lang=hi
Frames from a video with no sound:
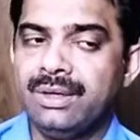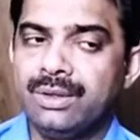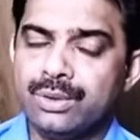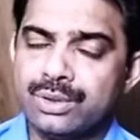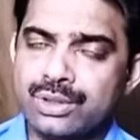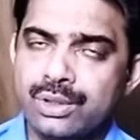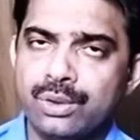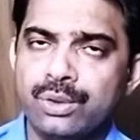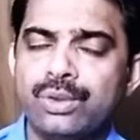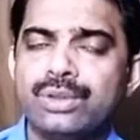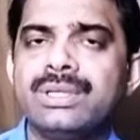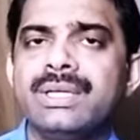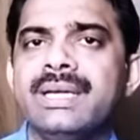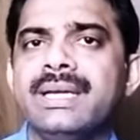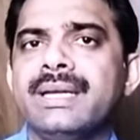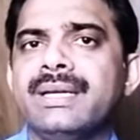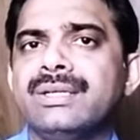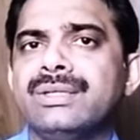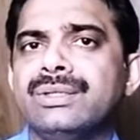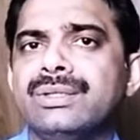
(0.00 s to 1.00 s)
कुछ लोग होते
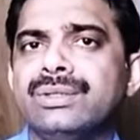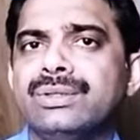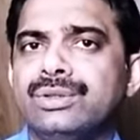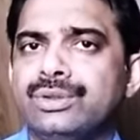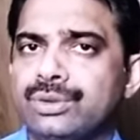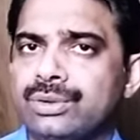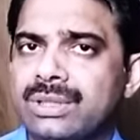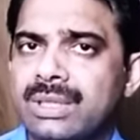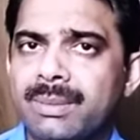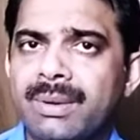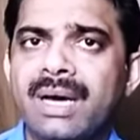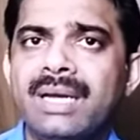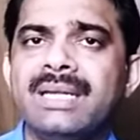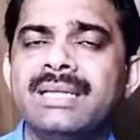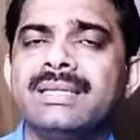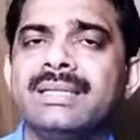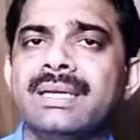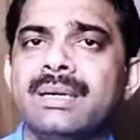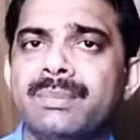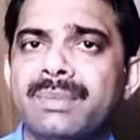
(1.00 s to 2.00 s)
हैं जो दबा
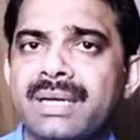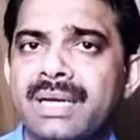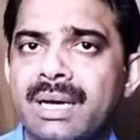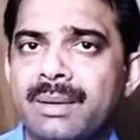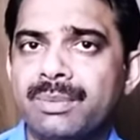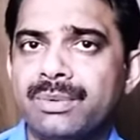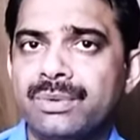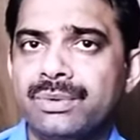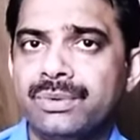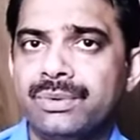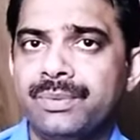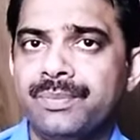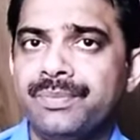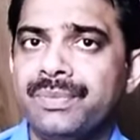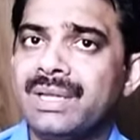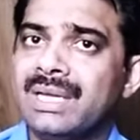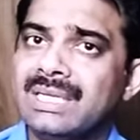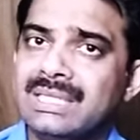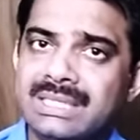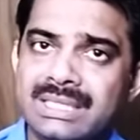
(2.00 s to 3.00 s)
लेते हैं अपने आप को
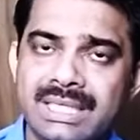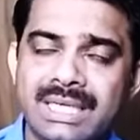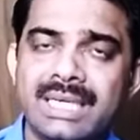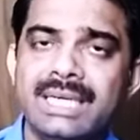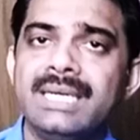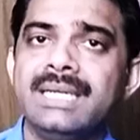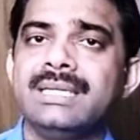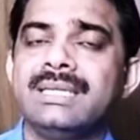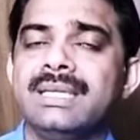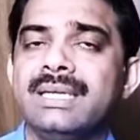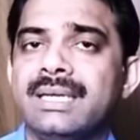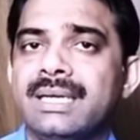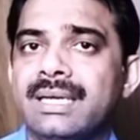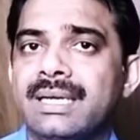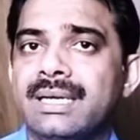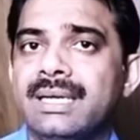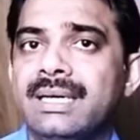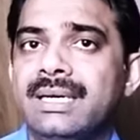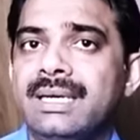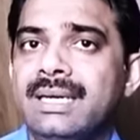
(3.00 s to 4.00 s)
झेल लेते
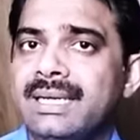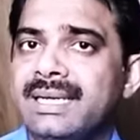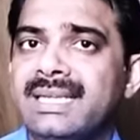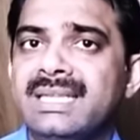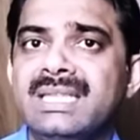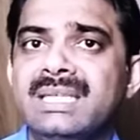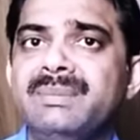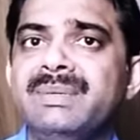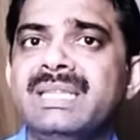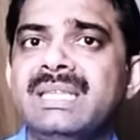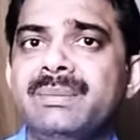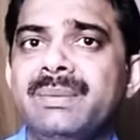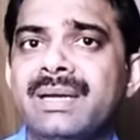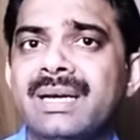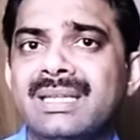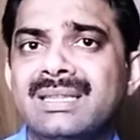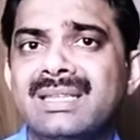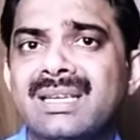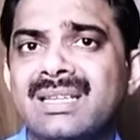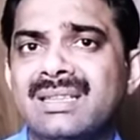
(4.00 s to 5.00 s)
हैं लेकिन धीमे धीमे
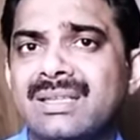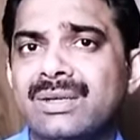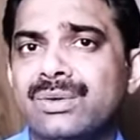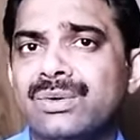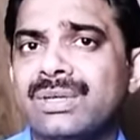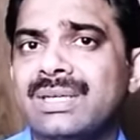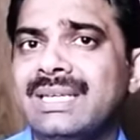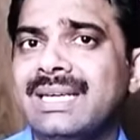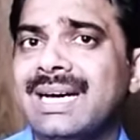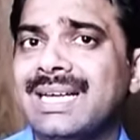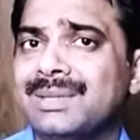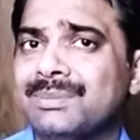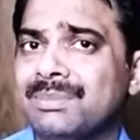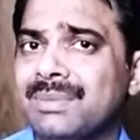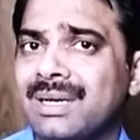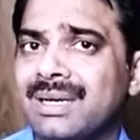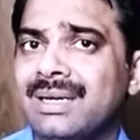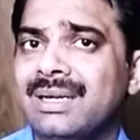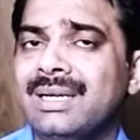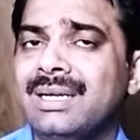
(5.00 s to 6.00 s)
अंदर अंदर उनकी
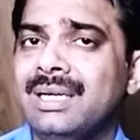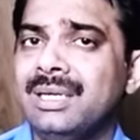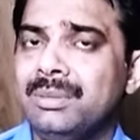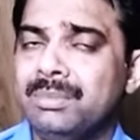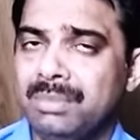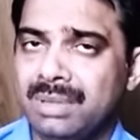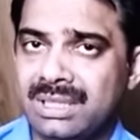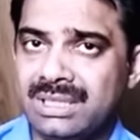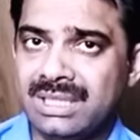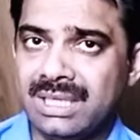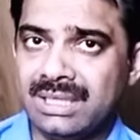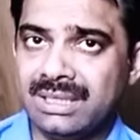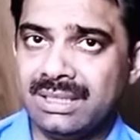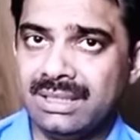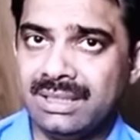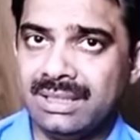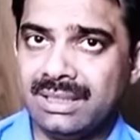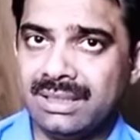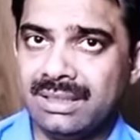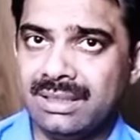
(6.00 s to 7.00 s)
आत्मा पर
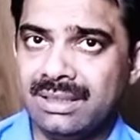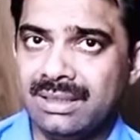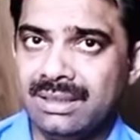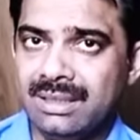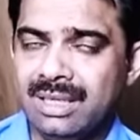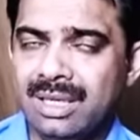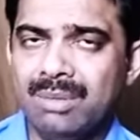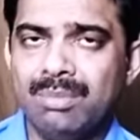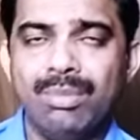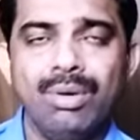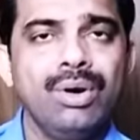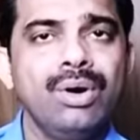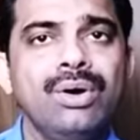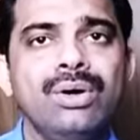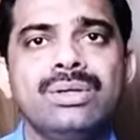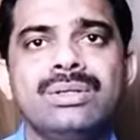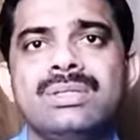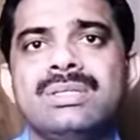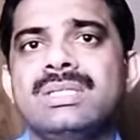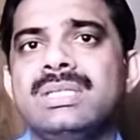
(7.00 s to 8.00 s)
जाती है
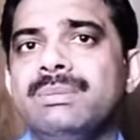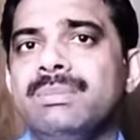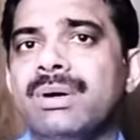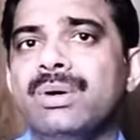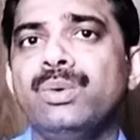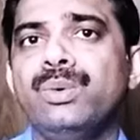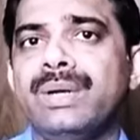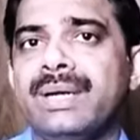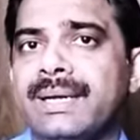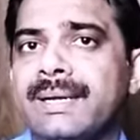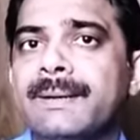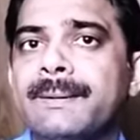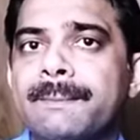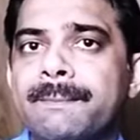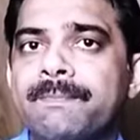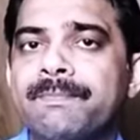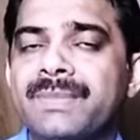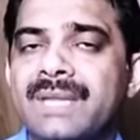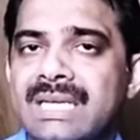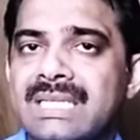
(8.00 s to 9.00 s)
बहुत सी बहुएं
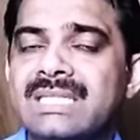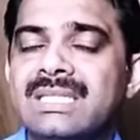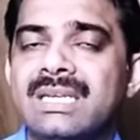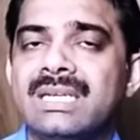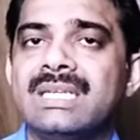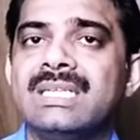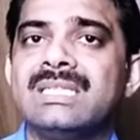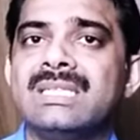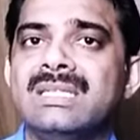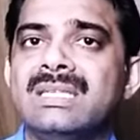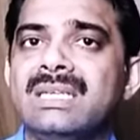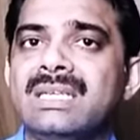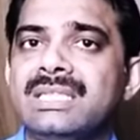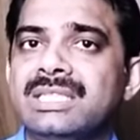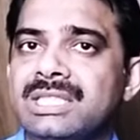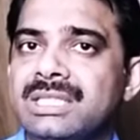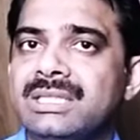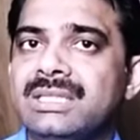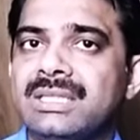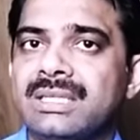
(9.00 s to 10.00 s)
इस तरह की ज़िंदगी
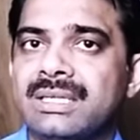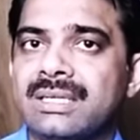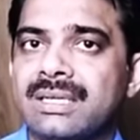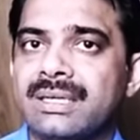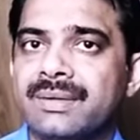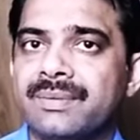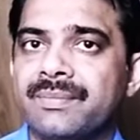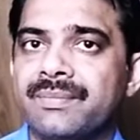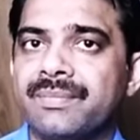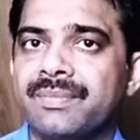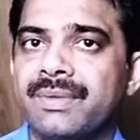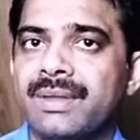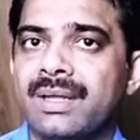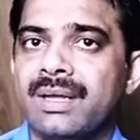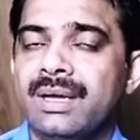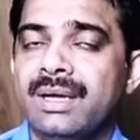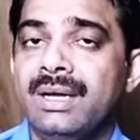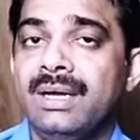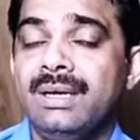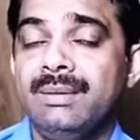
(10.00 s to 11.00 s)
जीती हैं
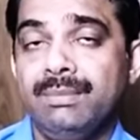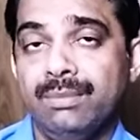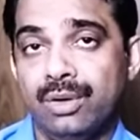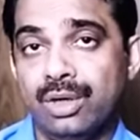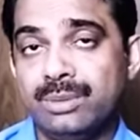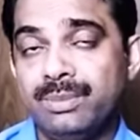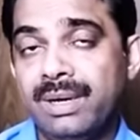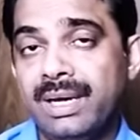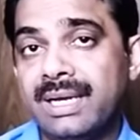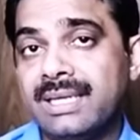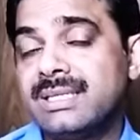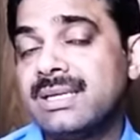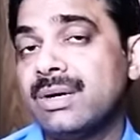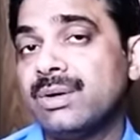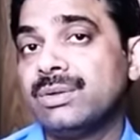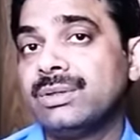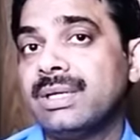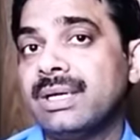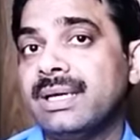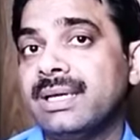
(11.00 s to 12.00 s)
बहुत बार ऐसा
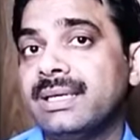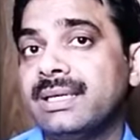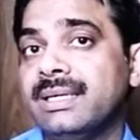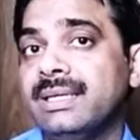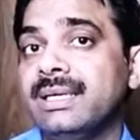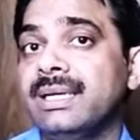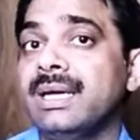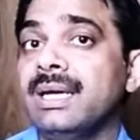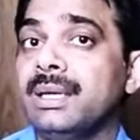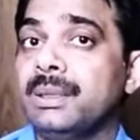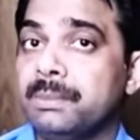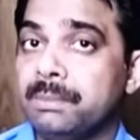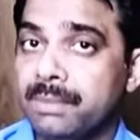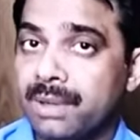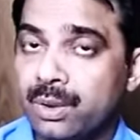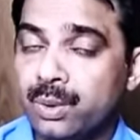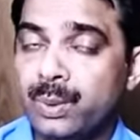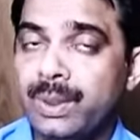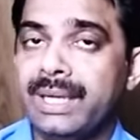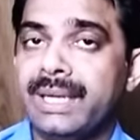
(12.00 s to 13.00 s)
होता है कि
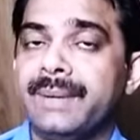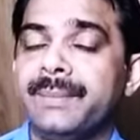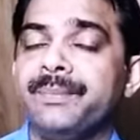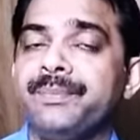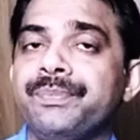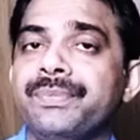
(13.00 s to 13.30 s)
बहुएं